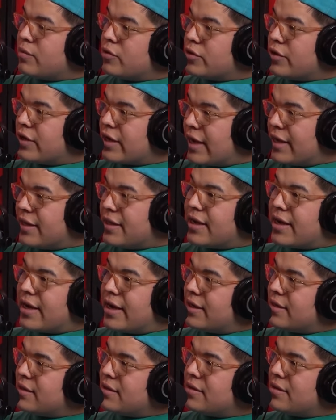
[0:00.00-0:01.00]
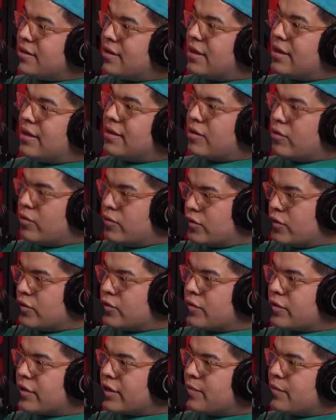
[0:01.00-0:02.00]
mucho de Katie Kane y te gustó
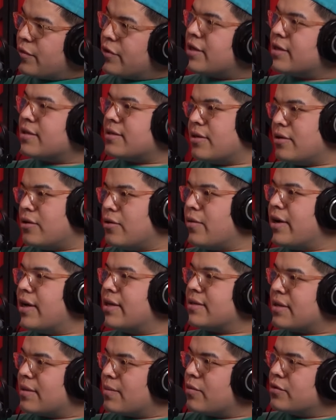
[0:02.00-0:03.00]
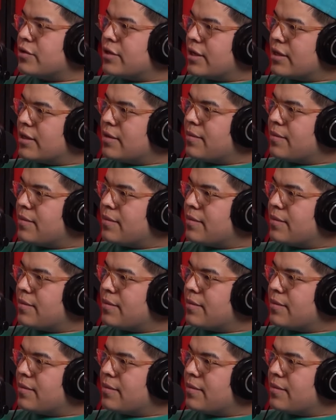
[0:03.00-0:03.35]
su ritmo y dijiste, yo voy a hacer música